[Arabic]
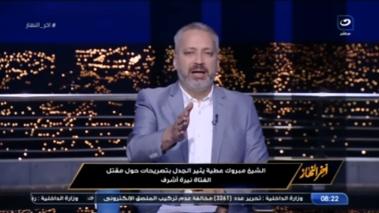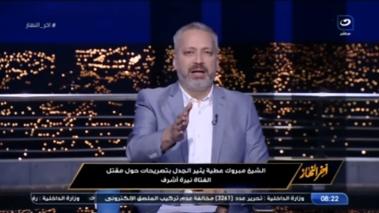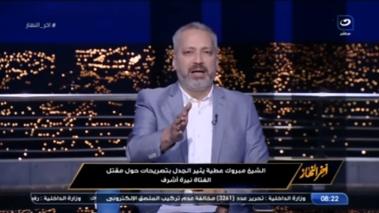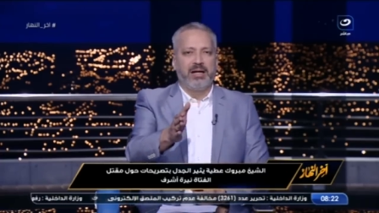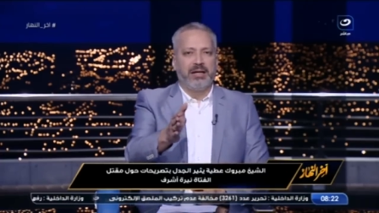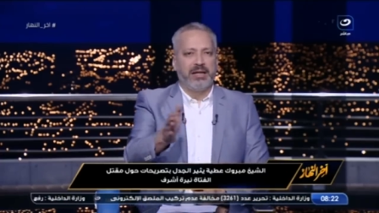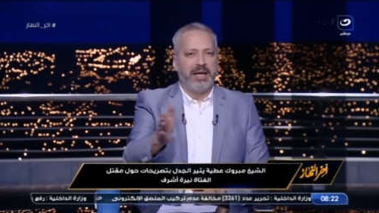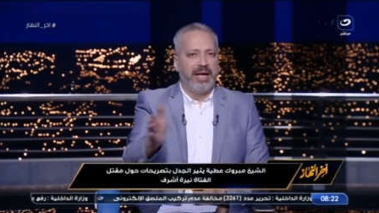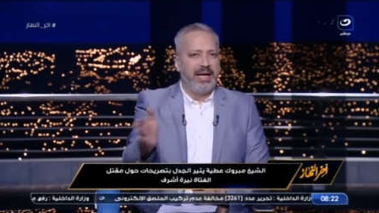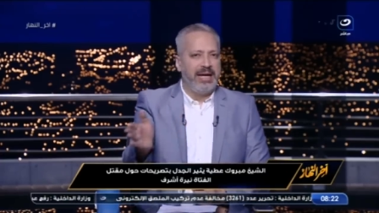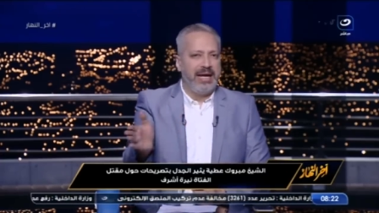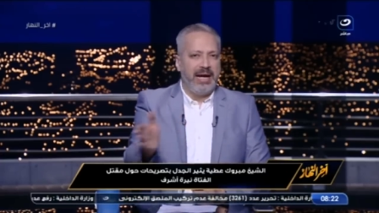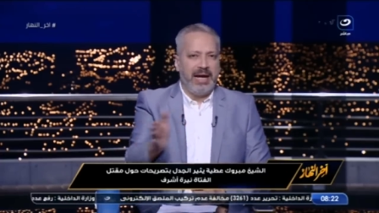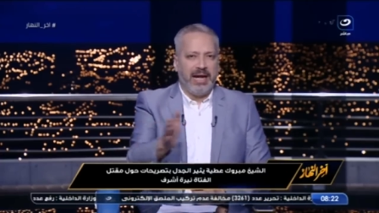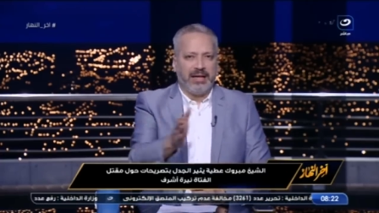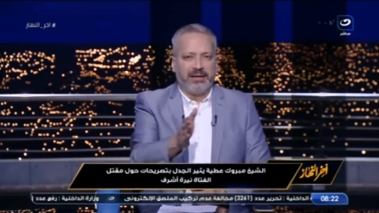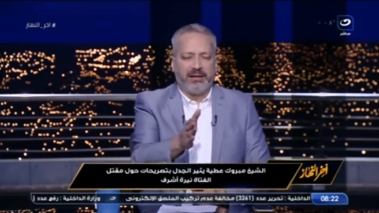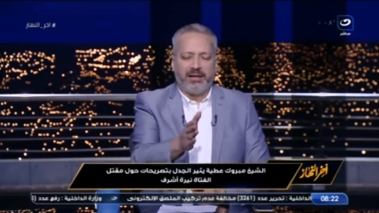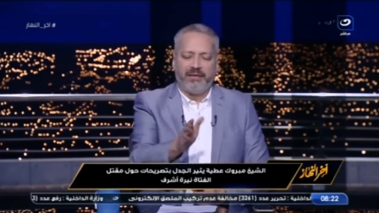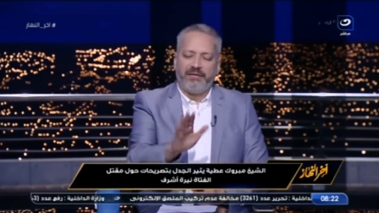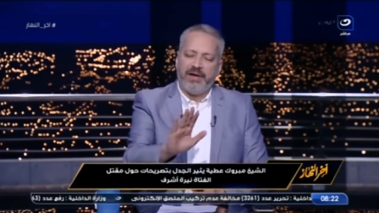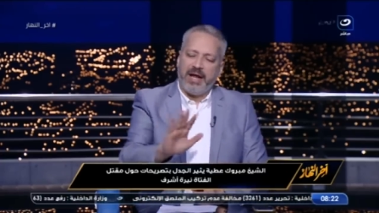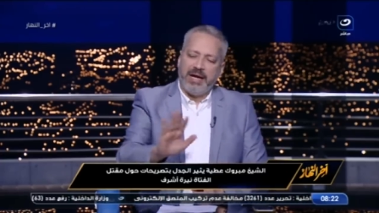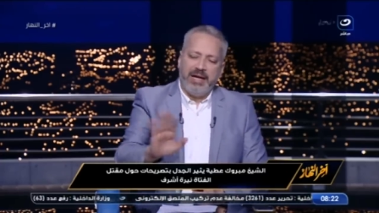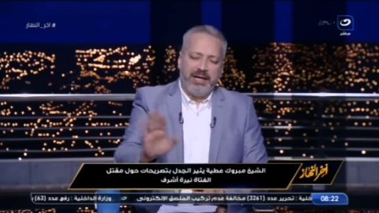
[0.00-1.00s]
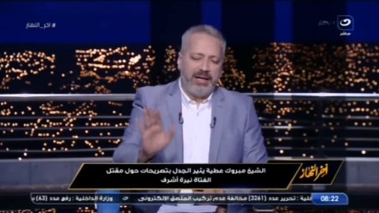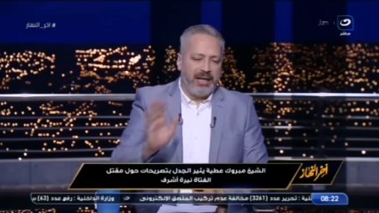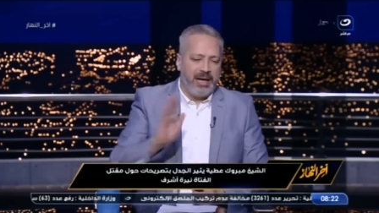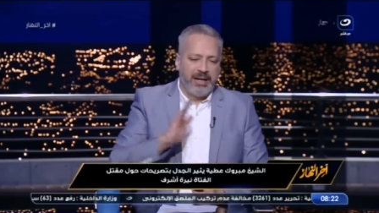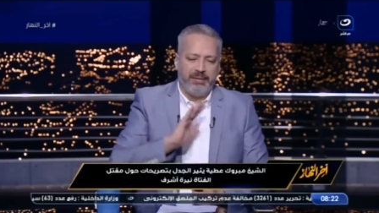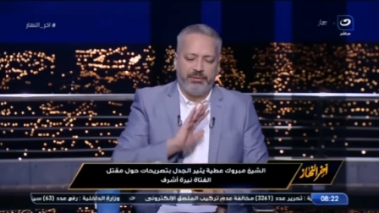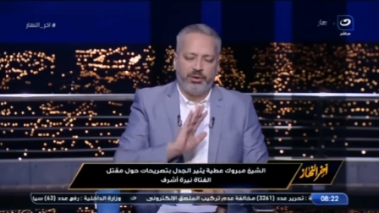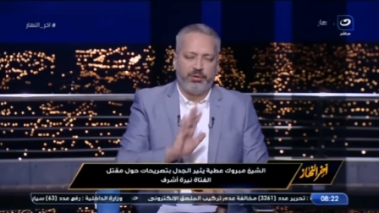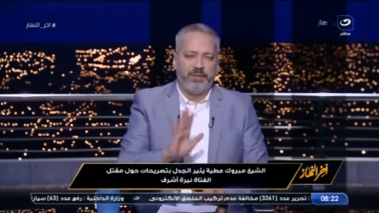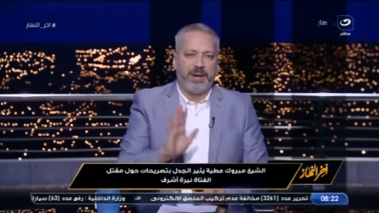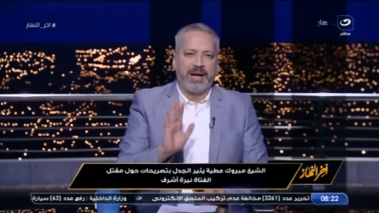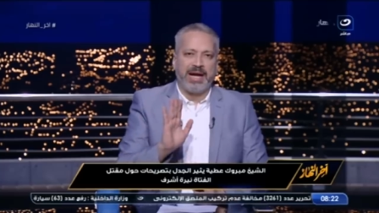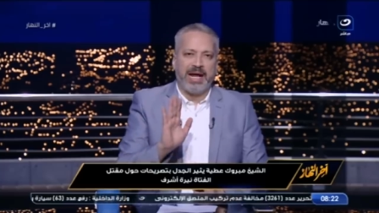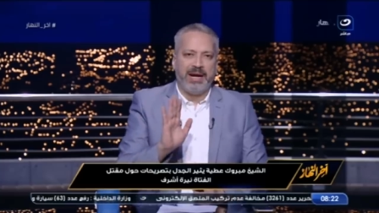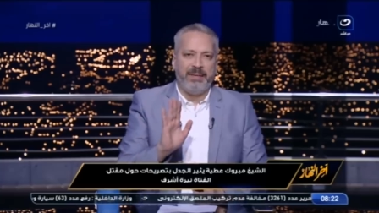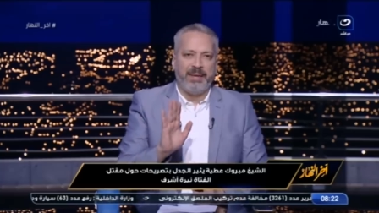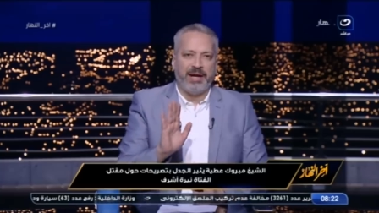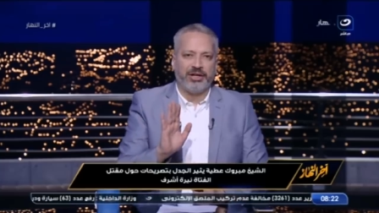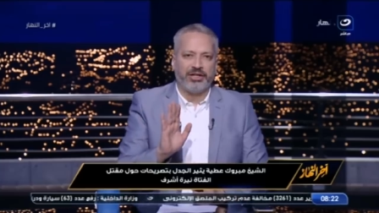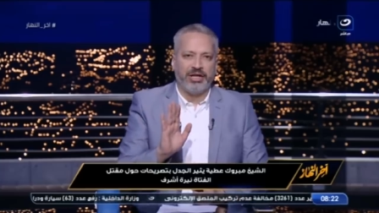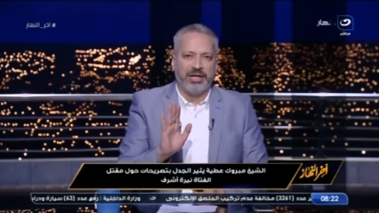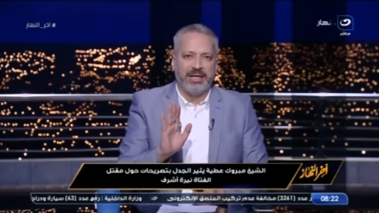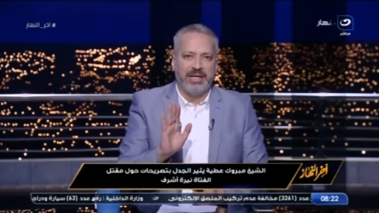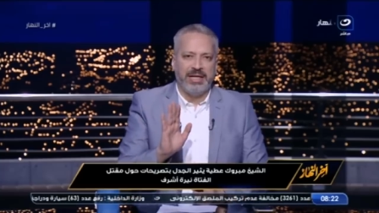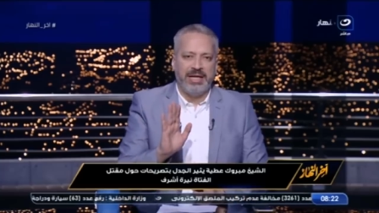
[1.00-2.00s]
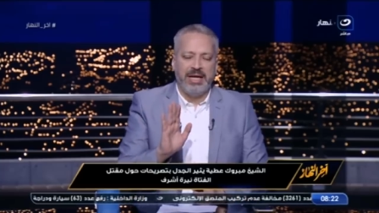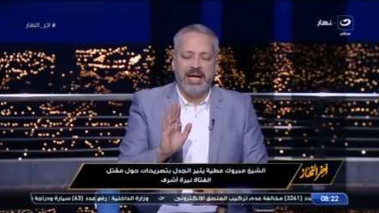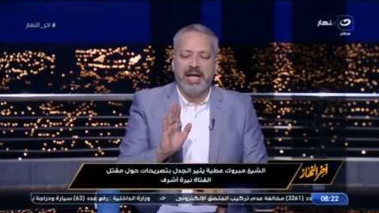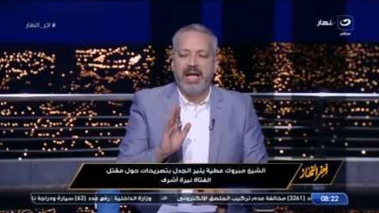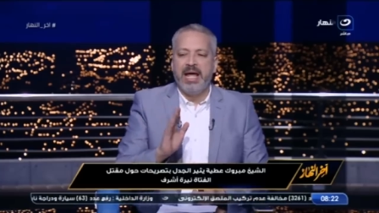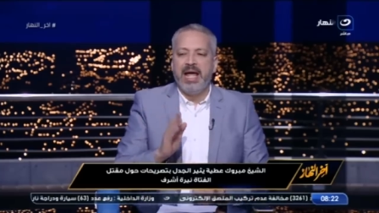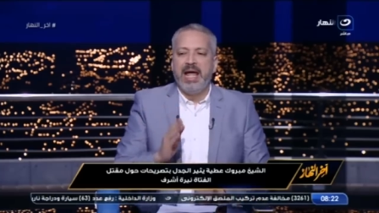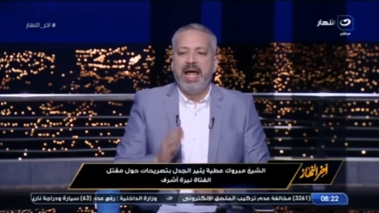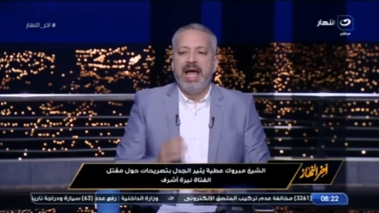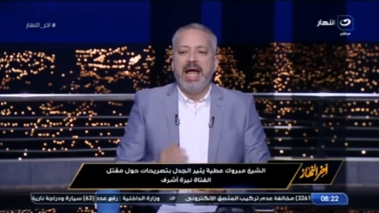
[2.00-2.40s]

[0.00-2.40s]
القضائيه اللي اعترف عليك انا مش بتكلم عشان دي